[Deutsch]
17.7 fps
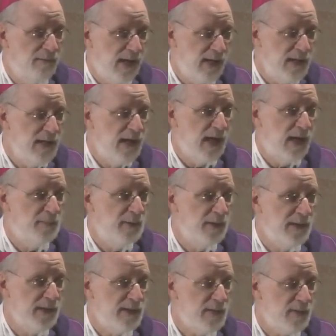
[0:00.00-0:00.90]
Weil
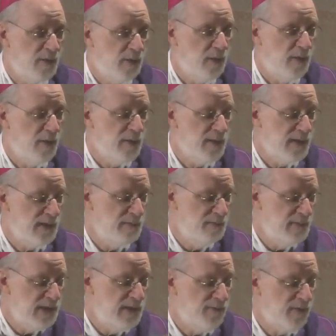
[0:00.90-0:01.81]
aber das
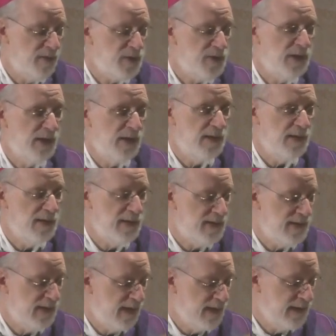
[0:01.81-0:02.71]
Kreuz
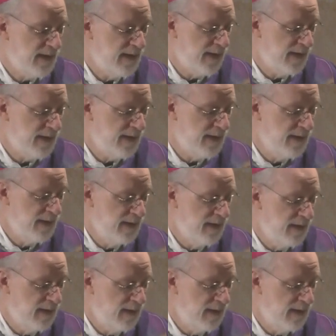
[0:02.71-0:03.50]
missverständlich sein kann